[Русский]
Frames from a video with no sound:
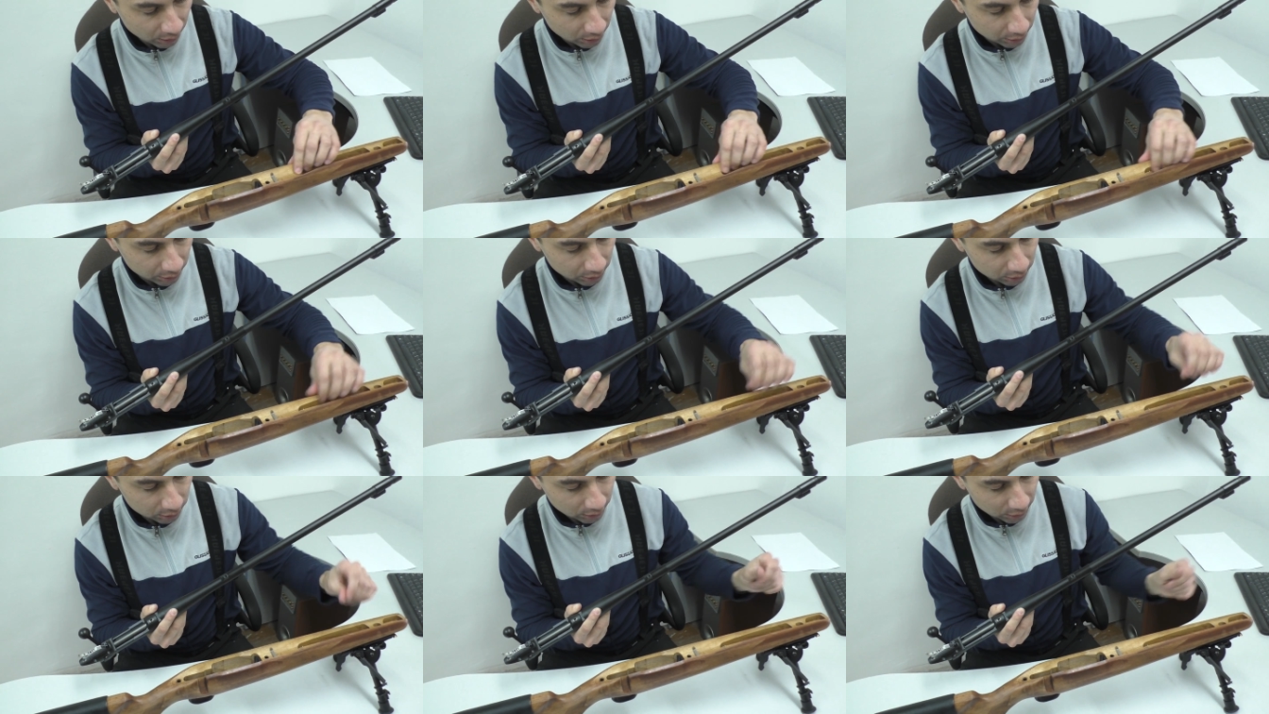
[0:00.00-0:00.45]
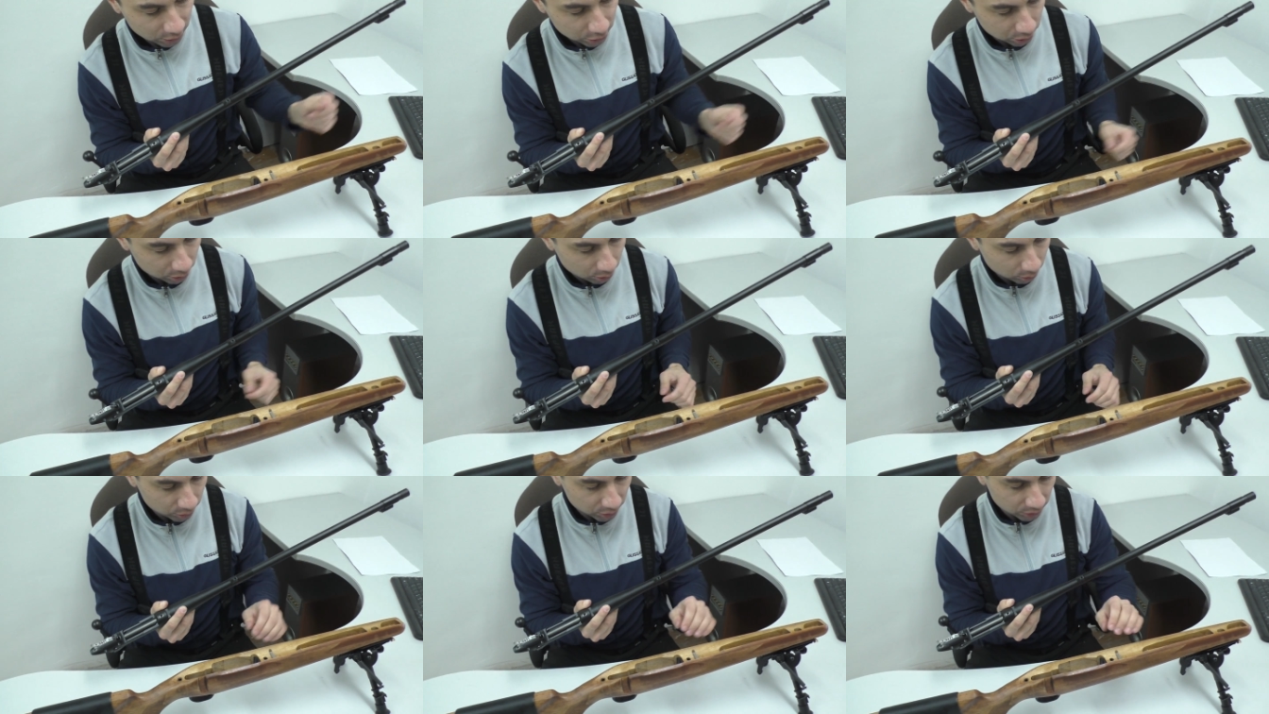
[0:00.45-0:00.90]
И
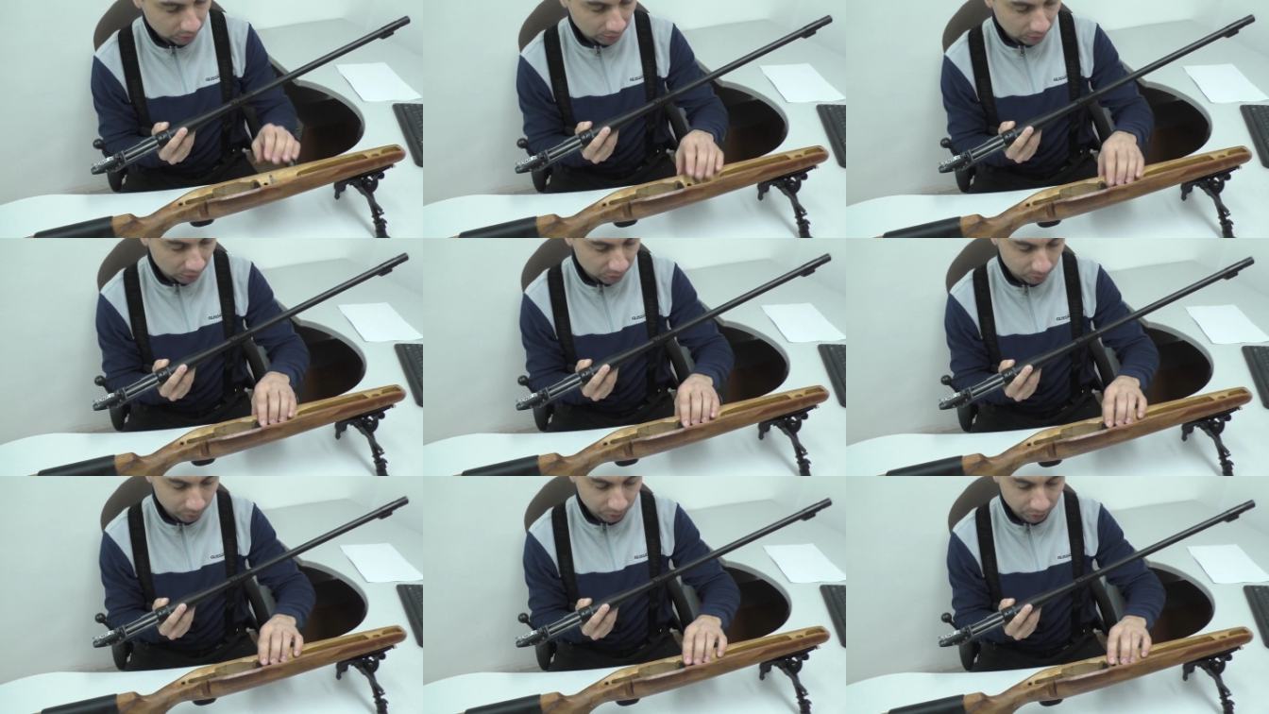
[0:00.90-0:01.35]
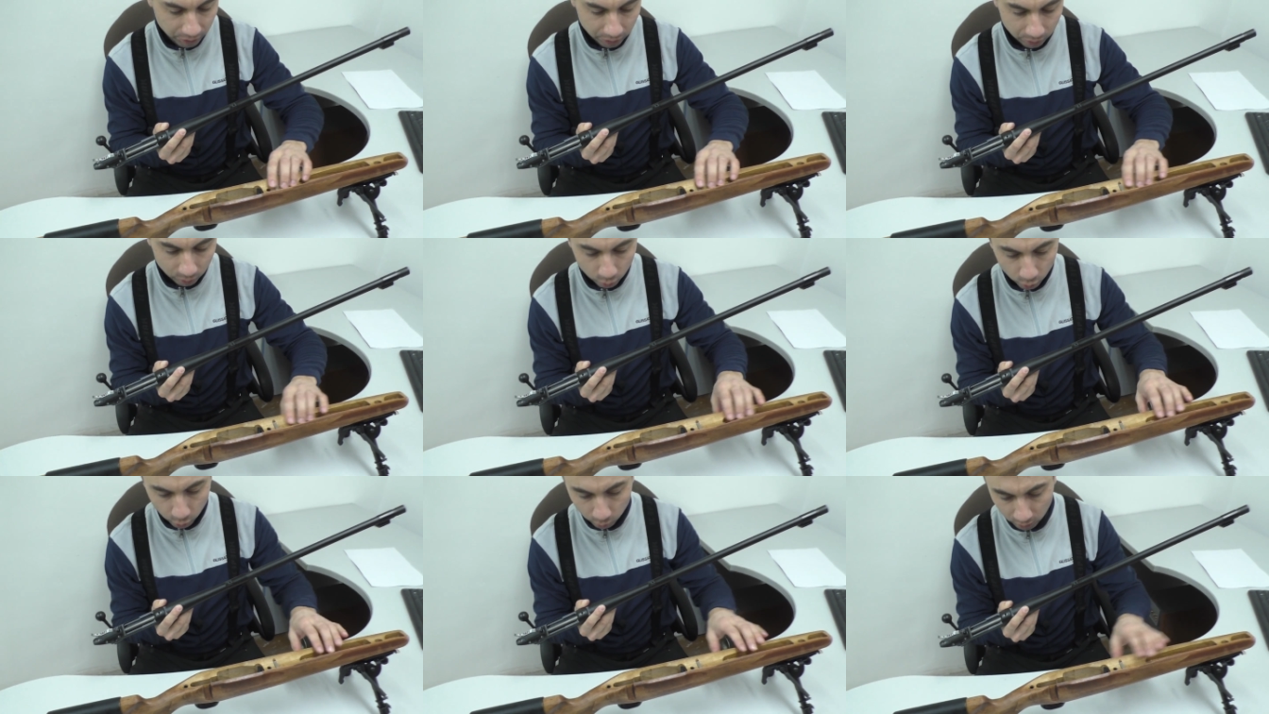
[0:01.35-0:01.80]
также, друзья, я
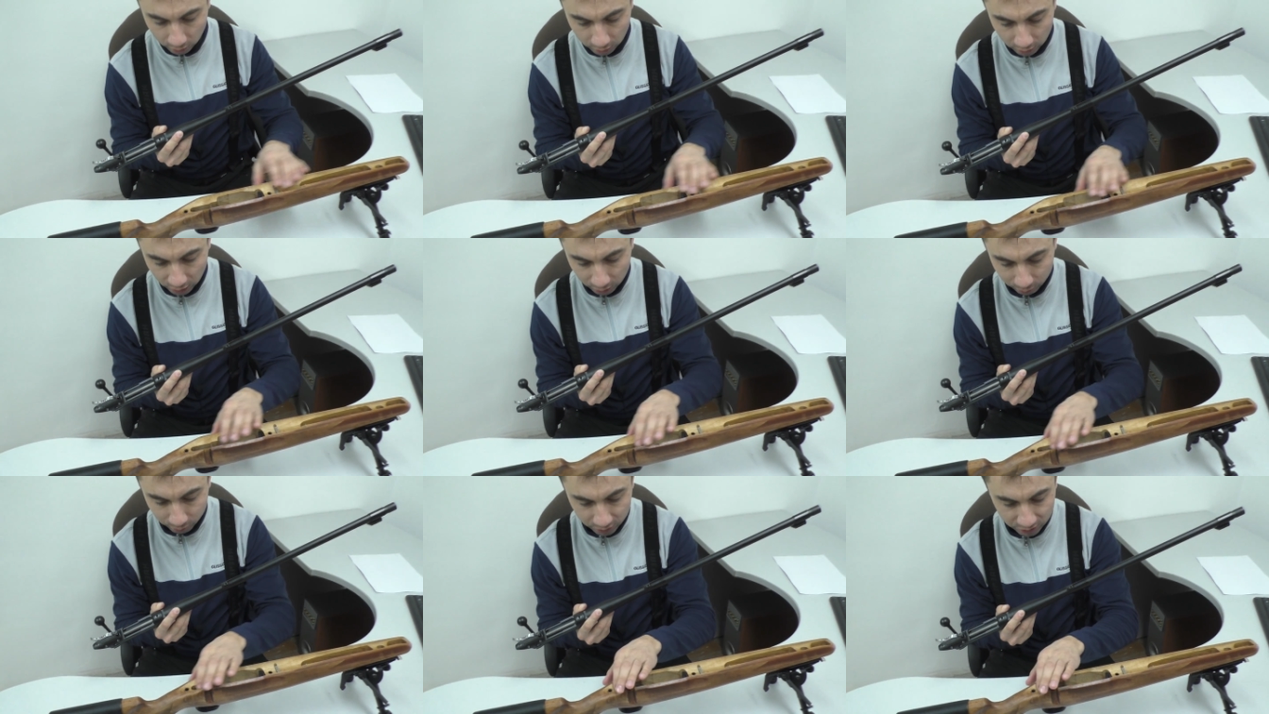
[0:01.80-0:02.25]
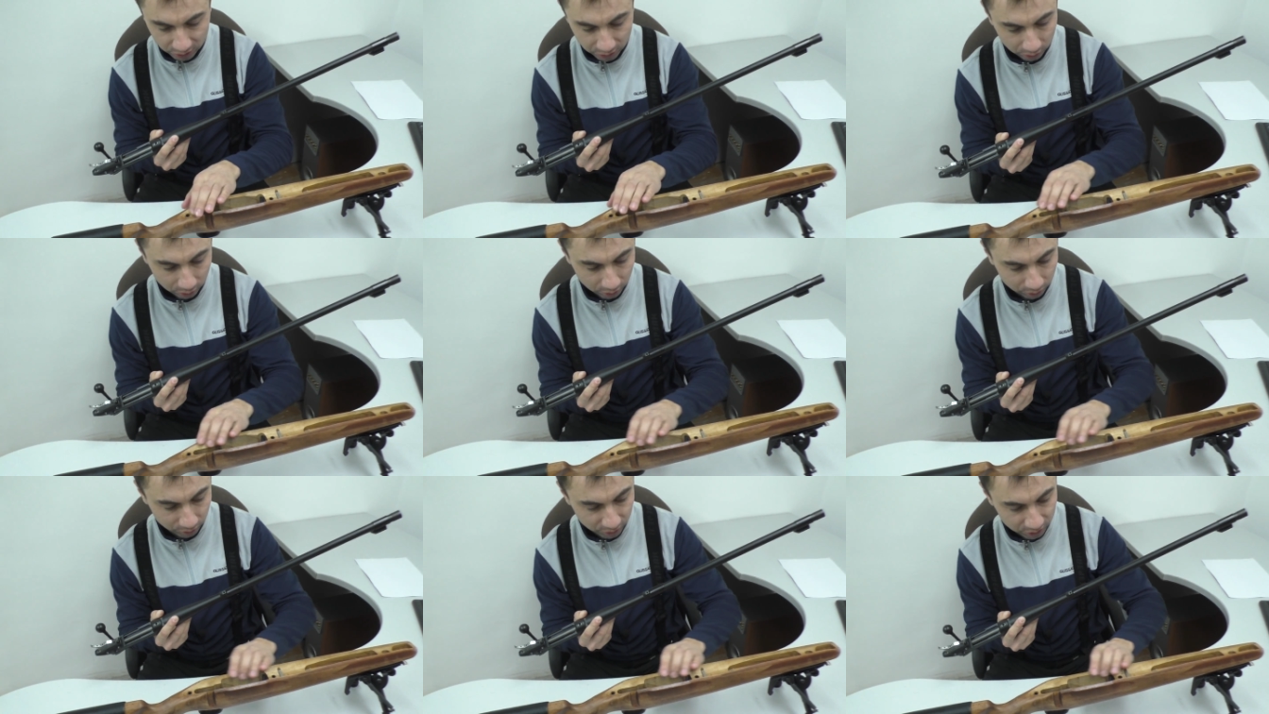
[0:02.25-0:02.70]
смотрел, думал, как мне
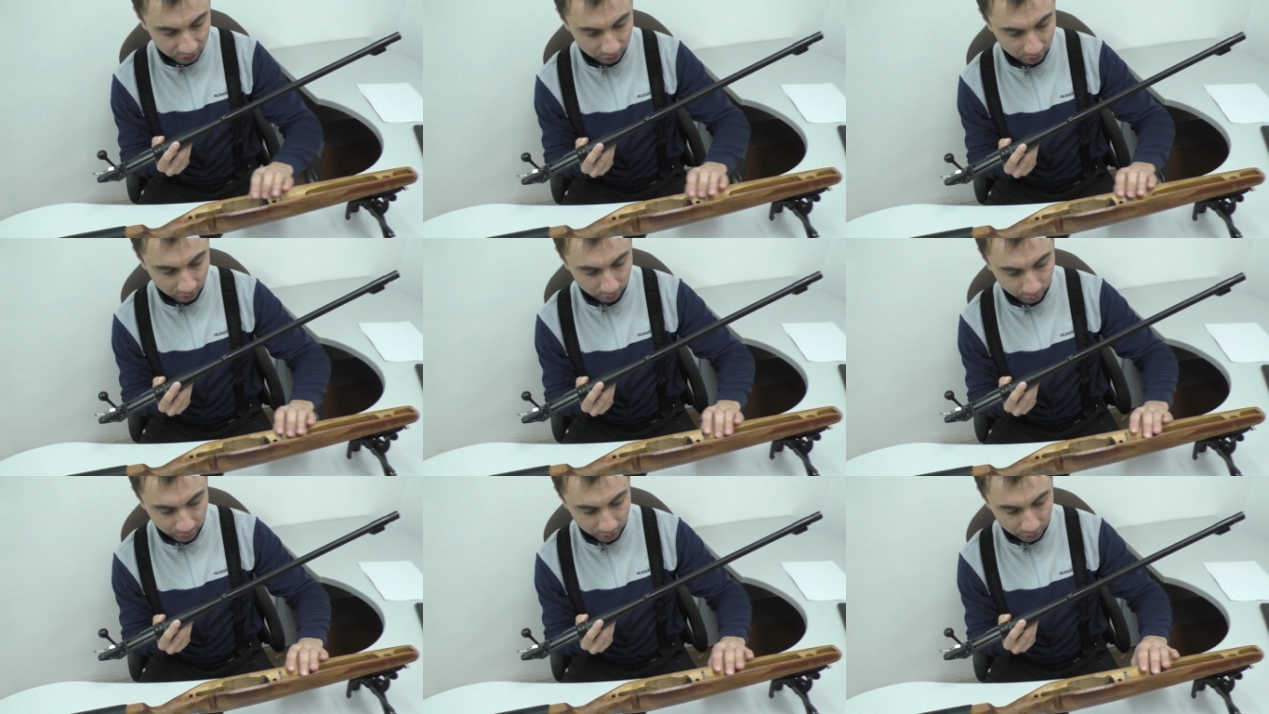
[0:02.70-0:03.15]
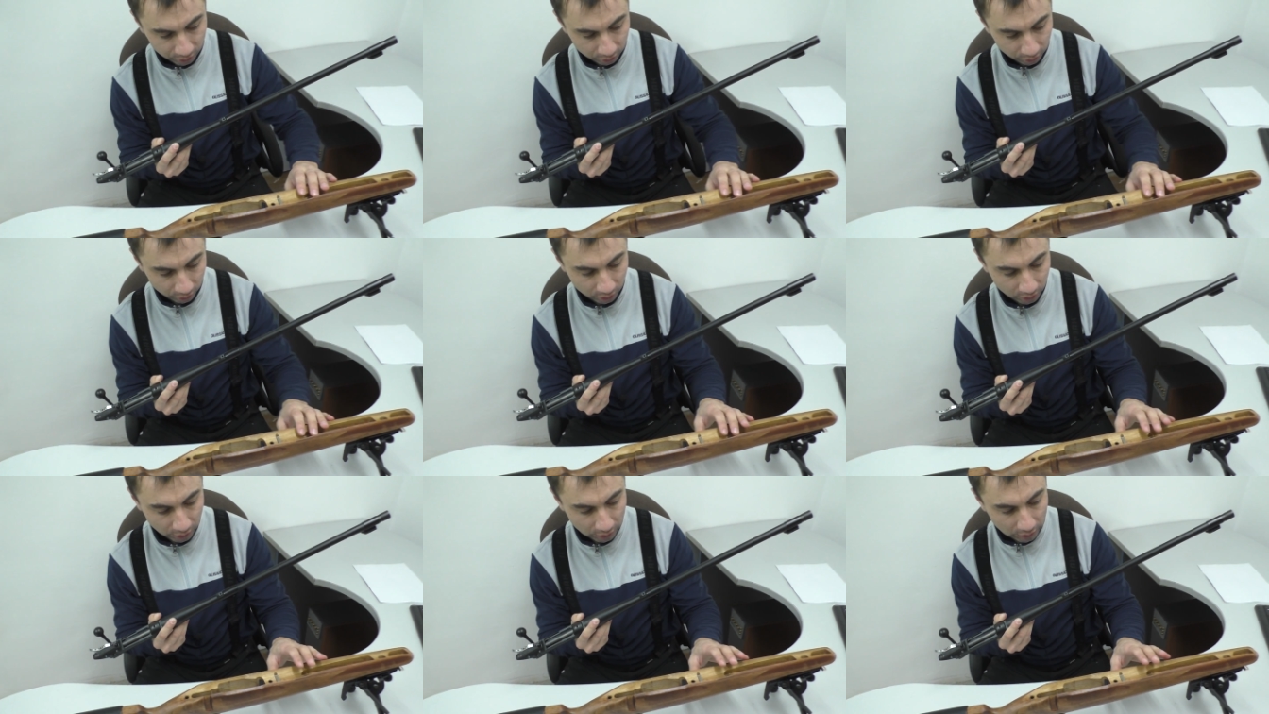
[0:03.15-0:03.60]
сделать весь этот
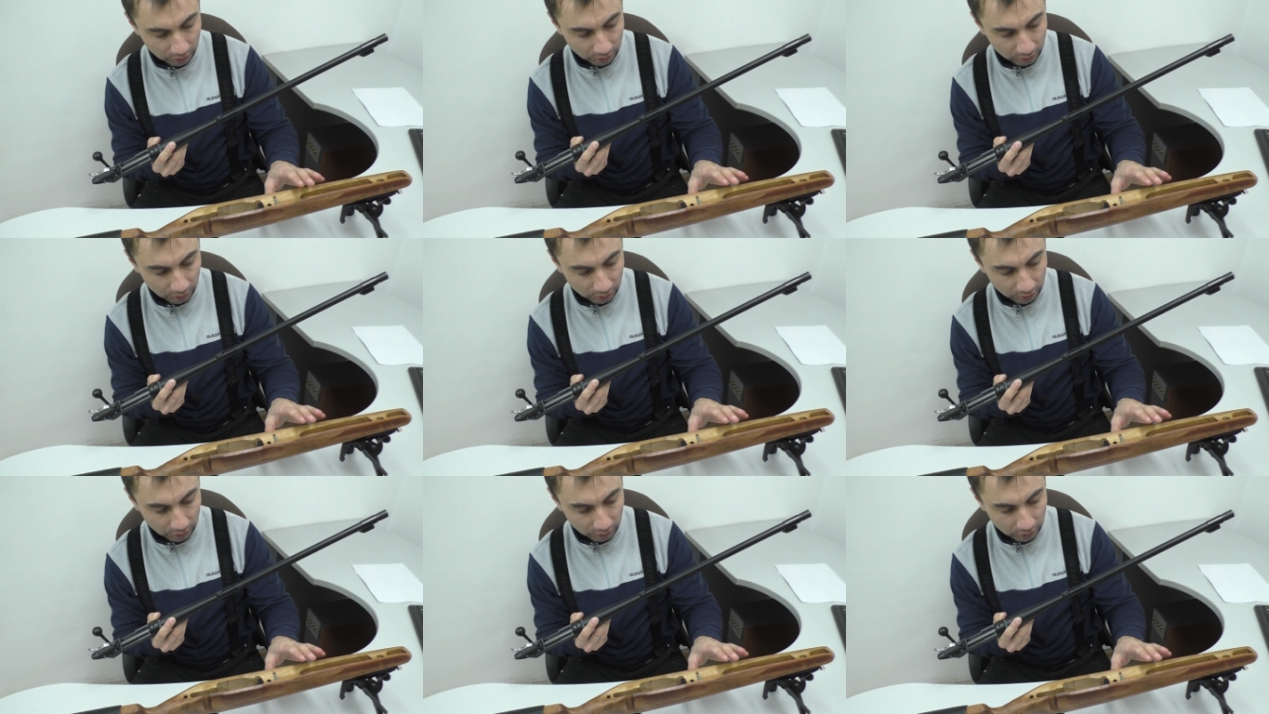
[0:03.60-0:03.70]
бендинг,